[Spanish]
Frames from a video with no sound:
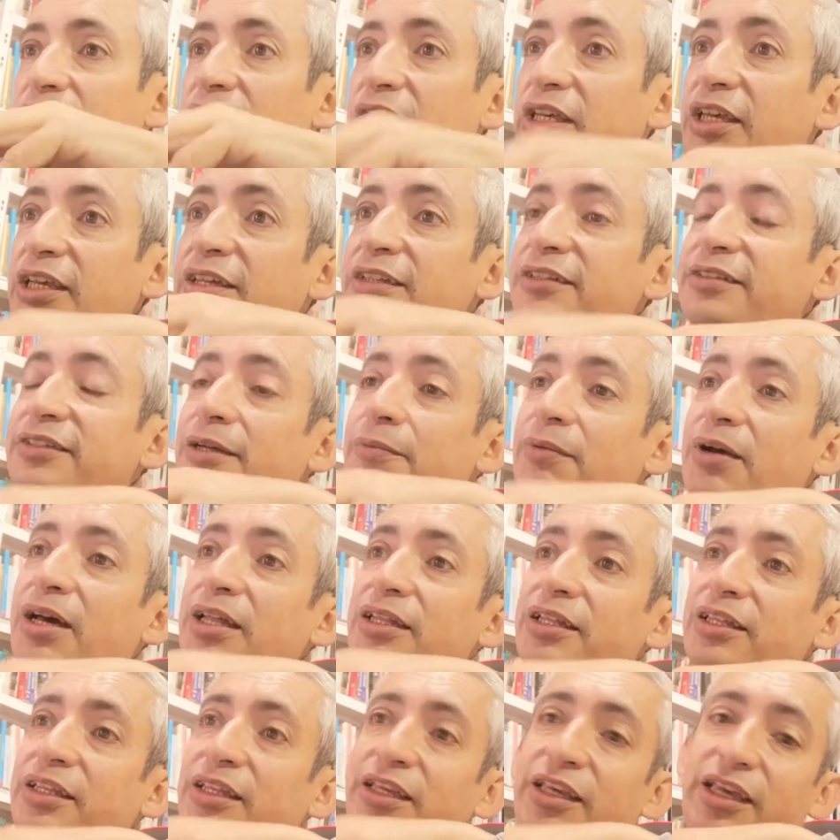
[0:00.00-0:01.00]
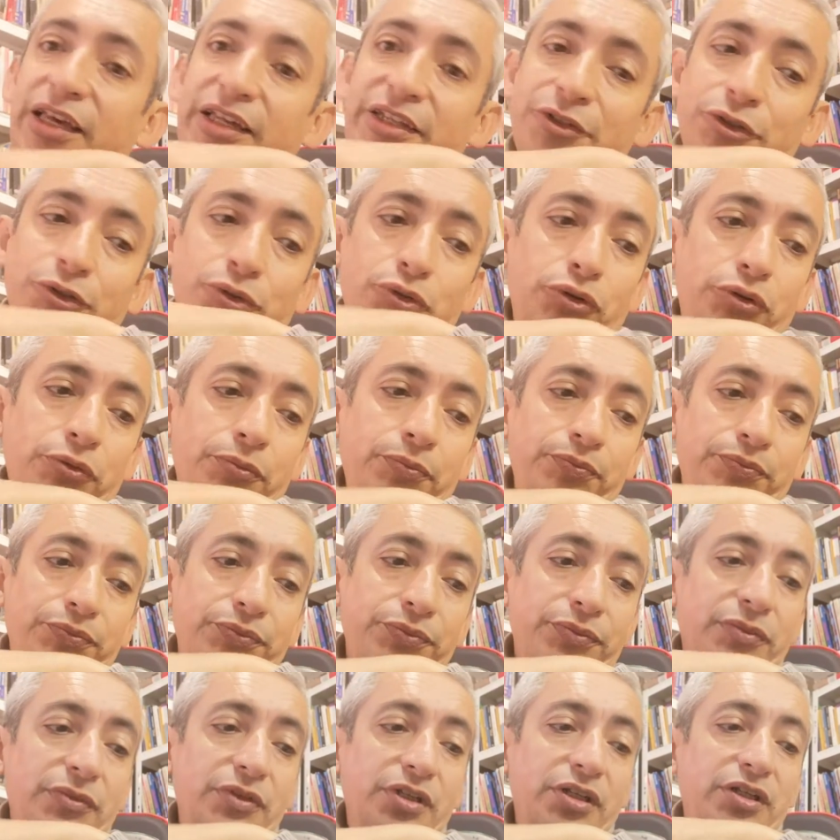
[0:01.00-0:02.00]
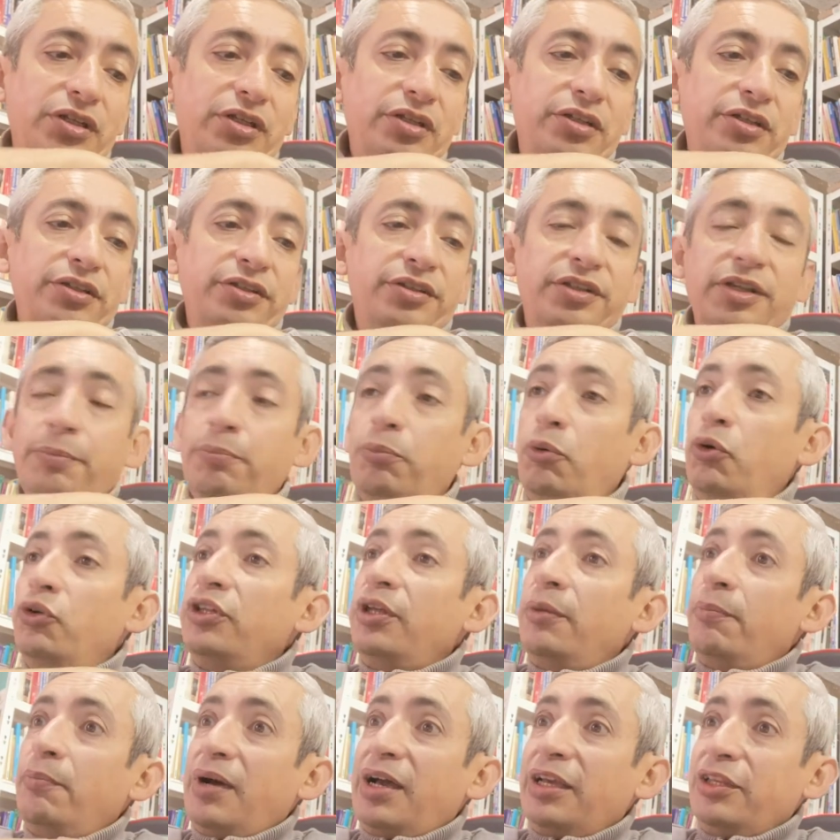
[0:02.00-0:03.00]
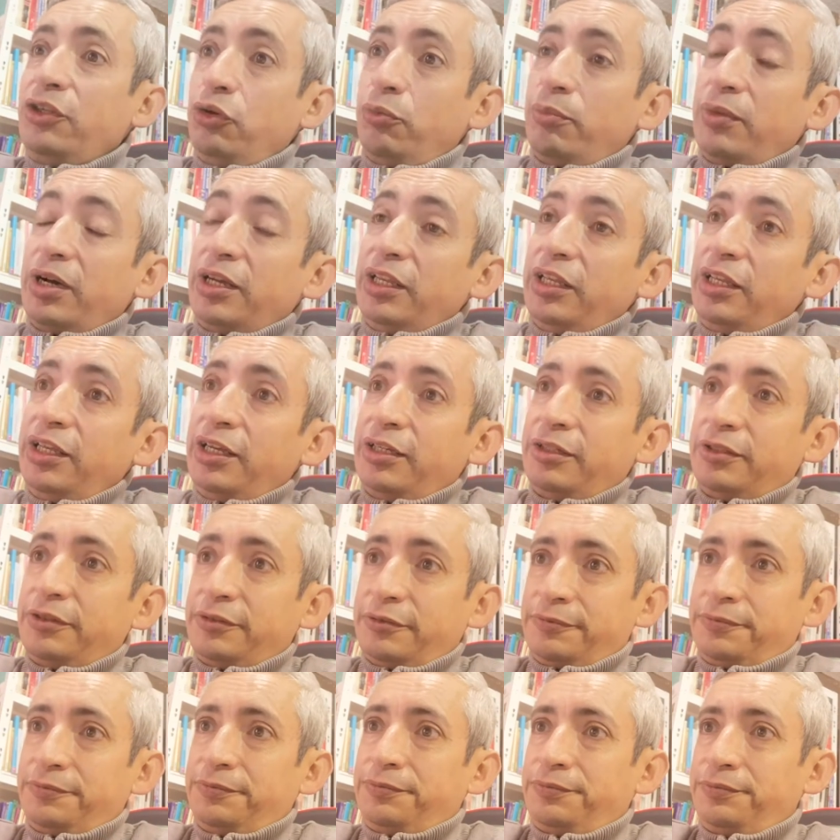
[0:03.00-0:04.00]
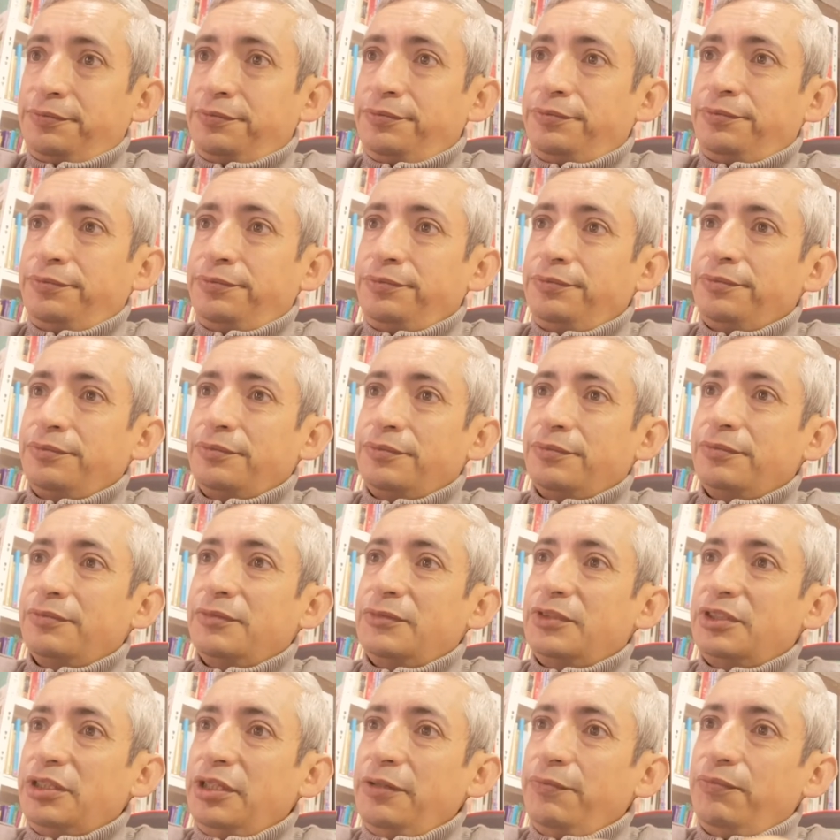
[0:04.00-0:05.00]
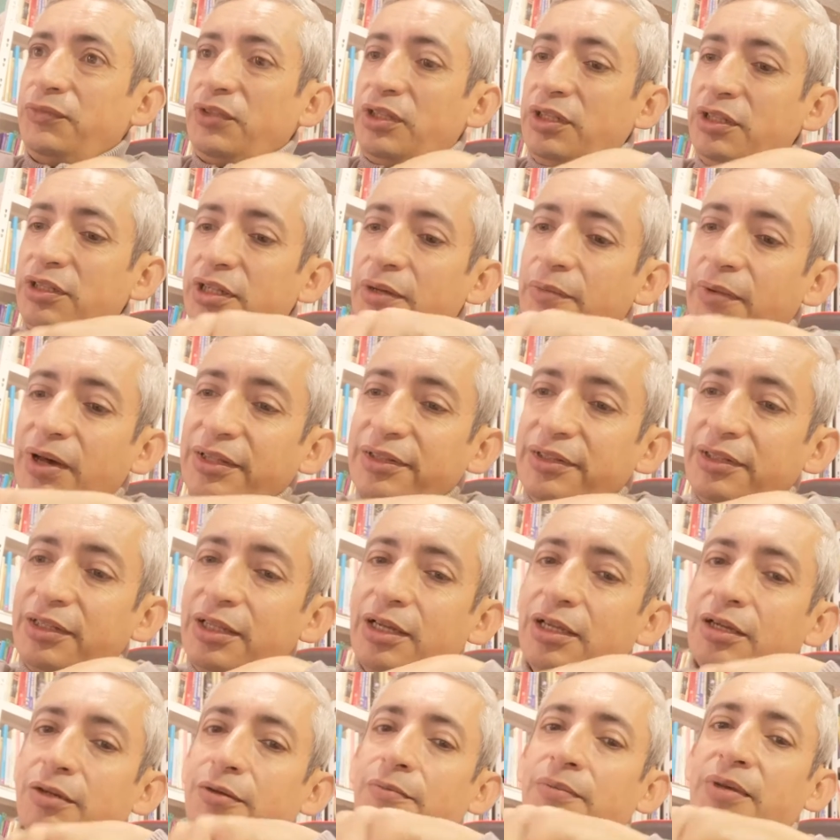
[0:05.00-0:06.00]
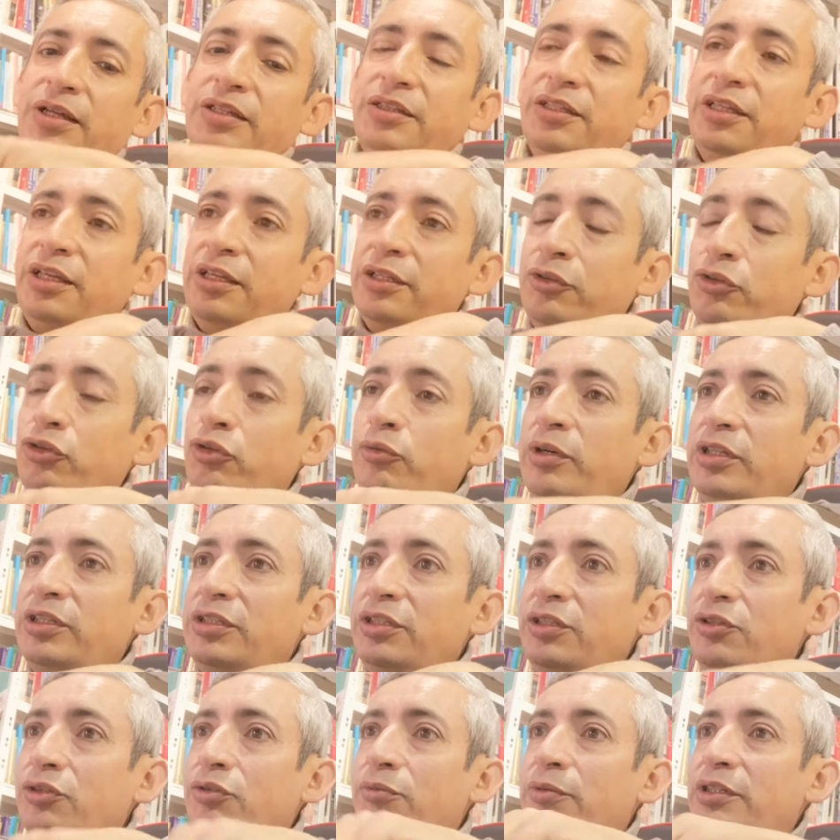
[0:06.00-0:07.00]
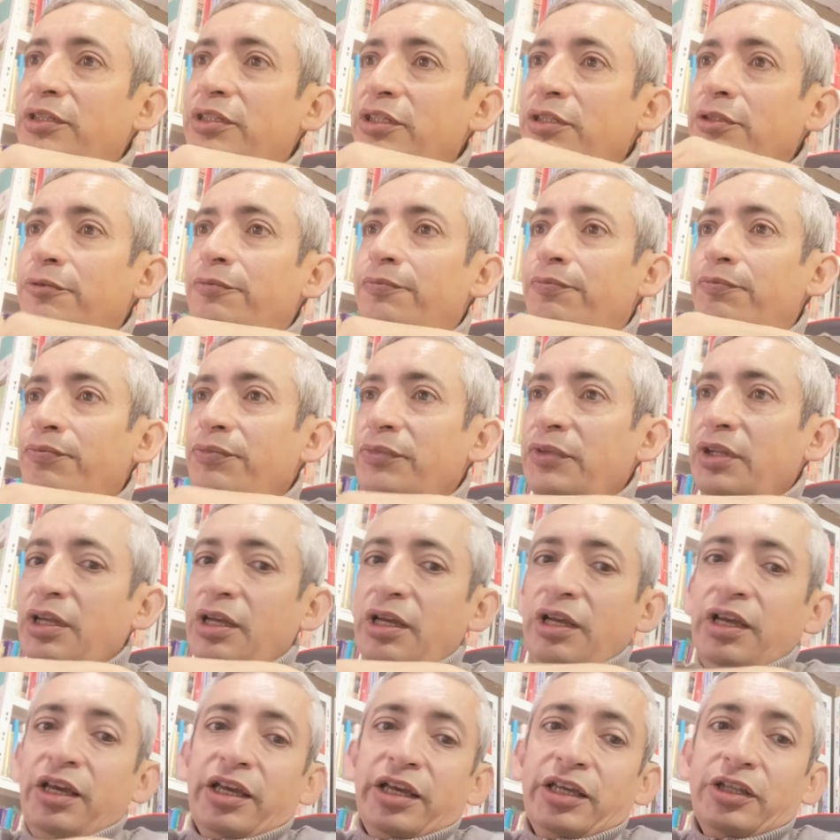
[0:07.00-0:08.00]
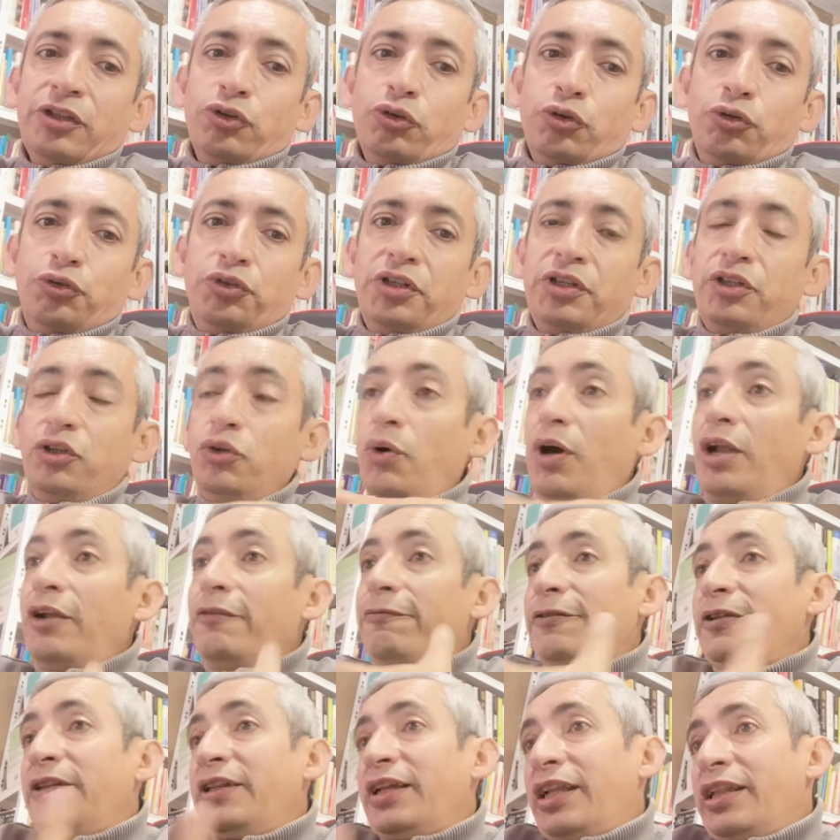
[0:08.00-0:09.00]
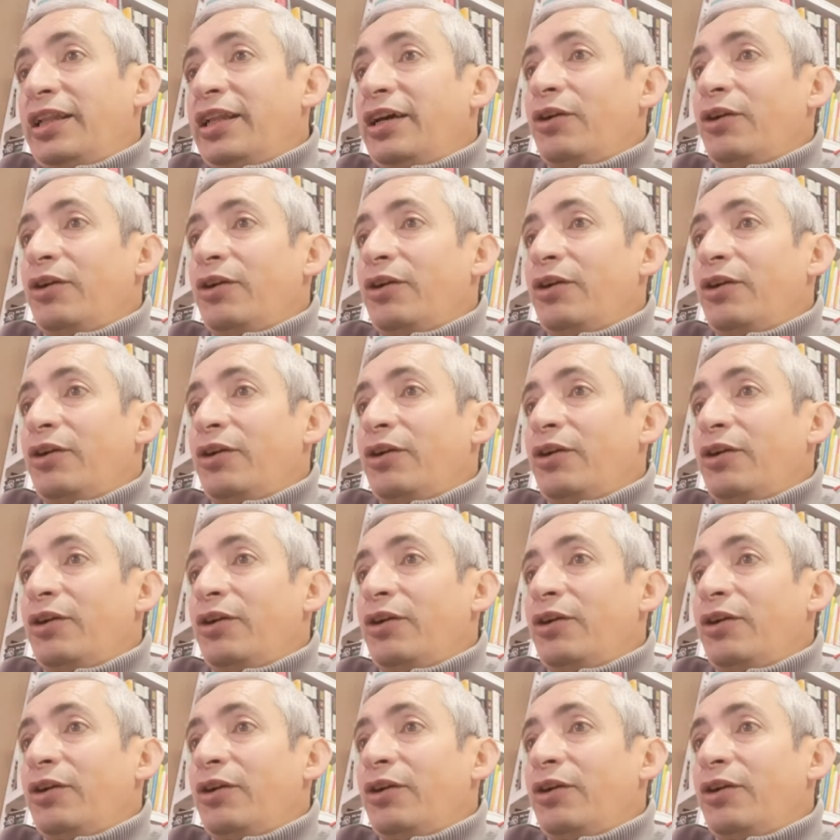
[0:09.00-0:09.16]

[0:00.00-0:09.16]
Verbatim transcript: Y se va, y esto se pone en baño María. ¿Sí? Y se va a estar batiendo, batiendo, batiendo. Entonces yo al final